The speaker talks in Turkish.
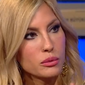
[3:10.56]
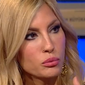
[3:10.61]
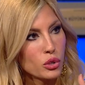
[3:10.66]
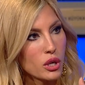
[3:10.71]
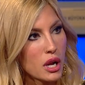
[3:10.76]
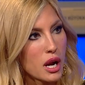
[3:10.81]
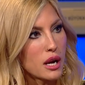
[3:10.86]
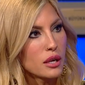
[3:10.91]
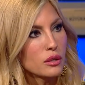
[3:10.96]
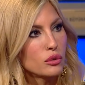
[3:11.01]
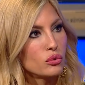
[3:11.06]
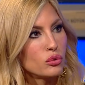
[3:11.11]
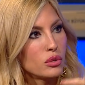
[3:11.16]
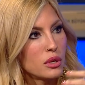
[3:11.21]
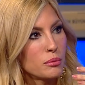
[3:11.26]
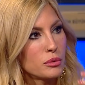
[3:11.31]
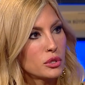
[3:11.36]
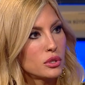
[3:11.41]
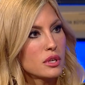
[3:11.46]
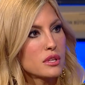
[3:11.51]
da böyle her gün güne
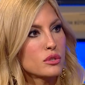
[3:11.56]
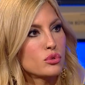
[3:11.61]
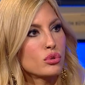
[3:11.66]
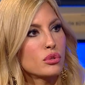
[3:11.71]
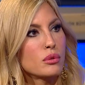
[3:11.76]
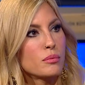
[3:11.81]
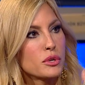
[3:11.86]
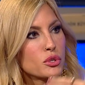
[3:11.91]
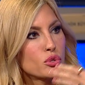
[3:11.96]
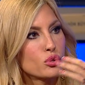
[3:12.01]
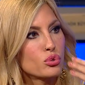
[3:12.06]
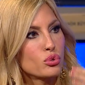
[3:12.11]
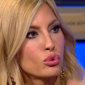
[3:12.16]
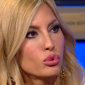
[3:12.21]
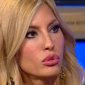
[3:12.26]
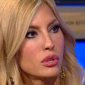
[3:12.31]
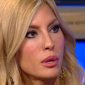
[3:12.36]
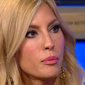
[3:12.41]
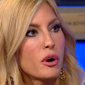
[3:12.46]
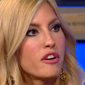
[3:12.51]
meditasyona başlıyorsun.
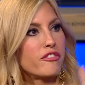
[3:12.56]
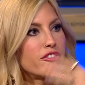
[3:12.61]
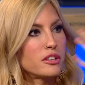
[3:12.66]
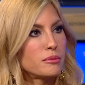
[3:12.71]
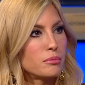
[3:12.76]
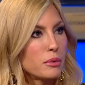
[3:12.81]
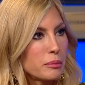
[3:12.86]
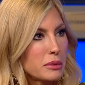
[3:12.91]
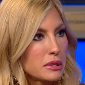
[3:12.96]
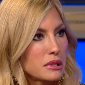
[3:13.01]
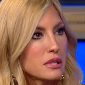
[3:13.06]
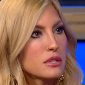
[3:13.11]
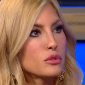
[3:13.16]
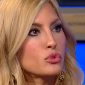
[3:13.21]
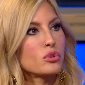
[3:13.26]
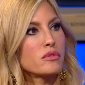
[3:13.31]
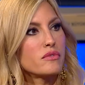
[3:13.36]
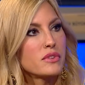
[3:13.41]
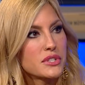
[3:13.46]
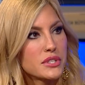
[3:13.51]
Onu yap affetme
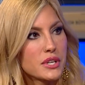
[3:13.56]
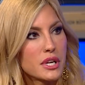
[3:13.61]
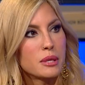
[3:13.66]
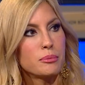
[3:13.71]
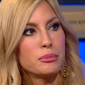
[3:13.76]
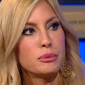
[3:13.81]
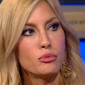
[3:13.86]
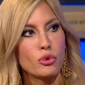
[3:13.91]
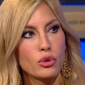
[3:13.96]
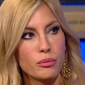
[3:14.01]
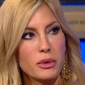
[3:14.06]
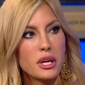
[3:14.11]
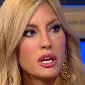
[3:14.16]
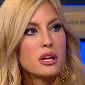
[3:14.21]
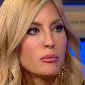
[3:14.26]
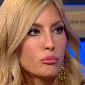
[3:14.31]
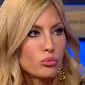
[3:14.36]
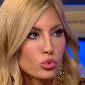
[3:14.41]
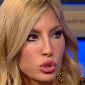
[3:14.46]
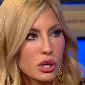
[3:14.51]
meditasyonu vesaire bilmiyorum.
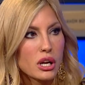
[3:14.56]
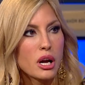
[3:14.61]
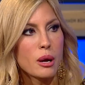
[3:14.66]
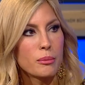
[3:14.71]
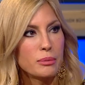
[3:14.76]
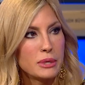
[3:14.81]
Mutlaka